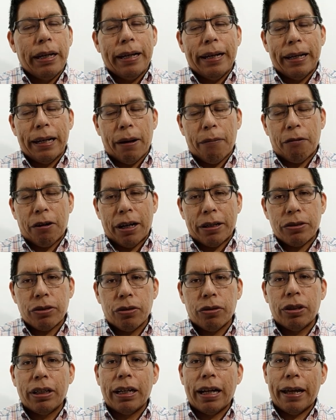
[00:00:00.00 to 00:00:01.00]

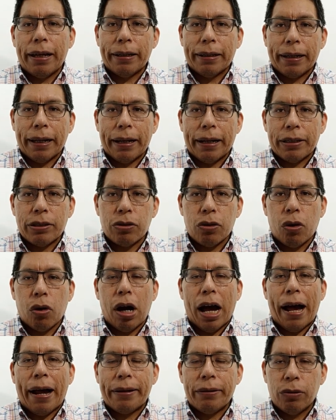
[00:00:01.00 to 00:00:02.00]
elaboración de la
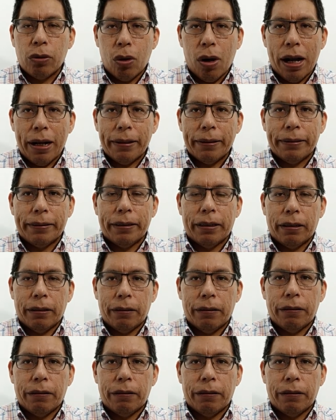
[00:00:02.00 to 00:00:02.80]
declaración anual del